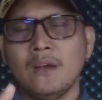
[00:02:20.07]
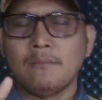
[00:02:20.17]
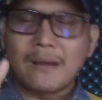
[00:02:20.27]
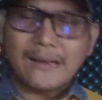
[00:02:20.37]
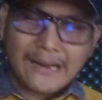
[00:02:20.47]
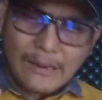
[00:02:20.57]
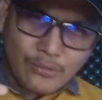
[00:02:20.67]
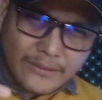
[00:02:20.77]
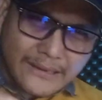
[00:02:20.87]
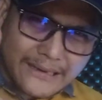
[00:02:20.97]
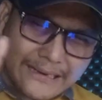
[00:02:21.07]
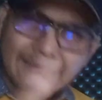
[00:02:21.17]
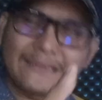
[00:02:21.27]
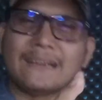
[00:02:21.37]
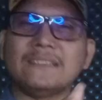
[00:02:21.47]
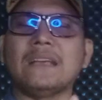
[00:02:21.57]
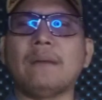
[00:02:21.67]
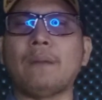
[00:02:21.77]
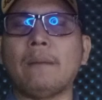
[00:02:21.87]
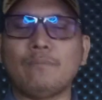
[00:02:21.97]
maka kamu dekat dengan
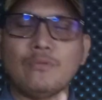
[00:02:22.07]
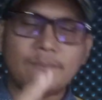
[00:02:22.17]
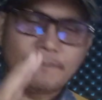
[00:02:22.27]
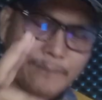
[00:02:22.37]
siapapun,